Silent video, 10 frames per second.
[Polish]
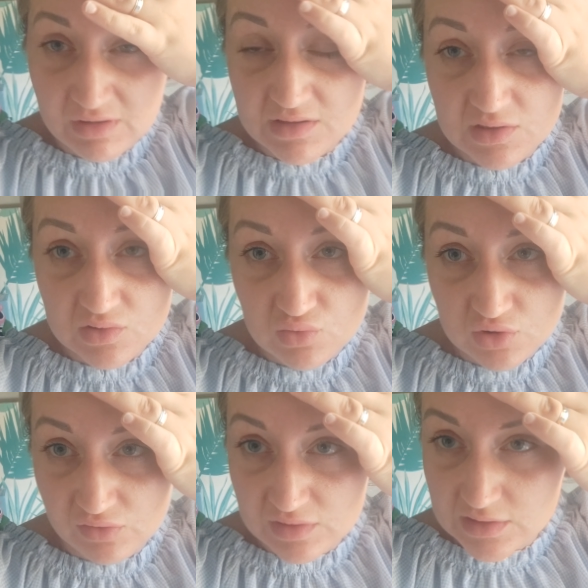teraz jest
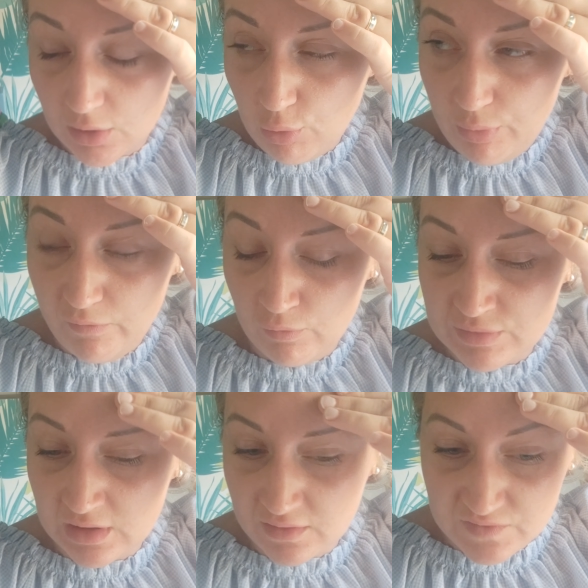dużo tych zakupów u
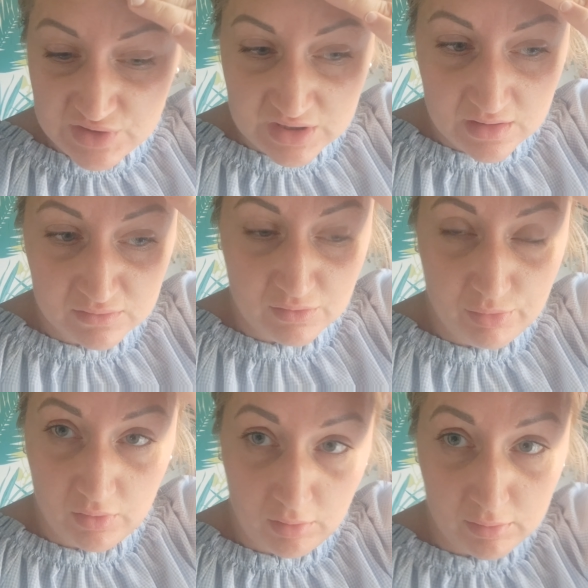mnie, jak widzicie, no
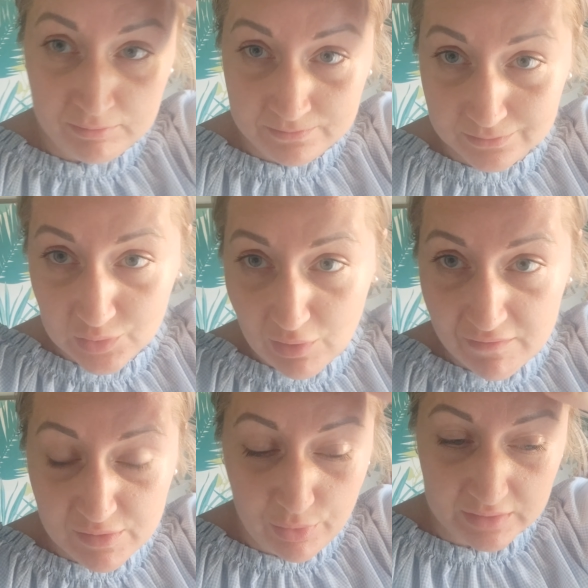bo
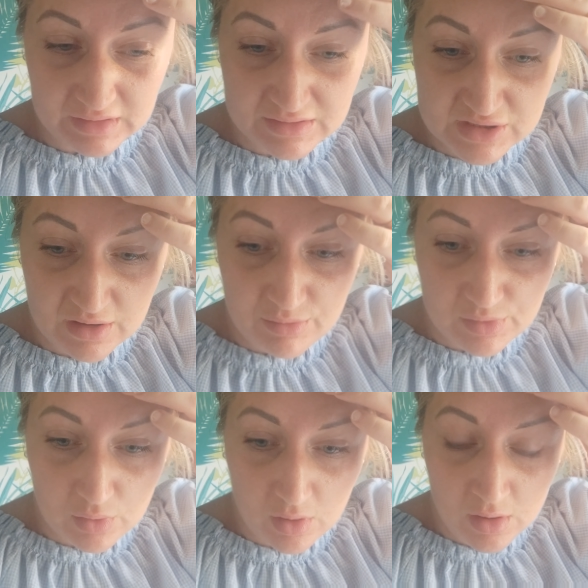była wypłata, trzeba
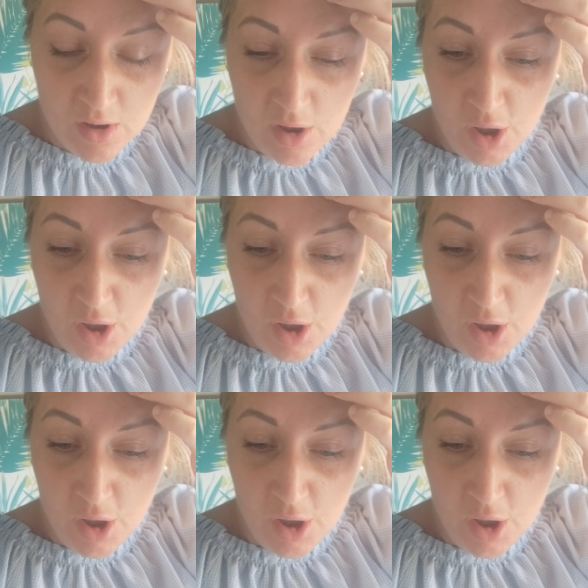było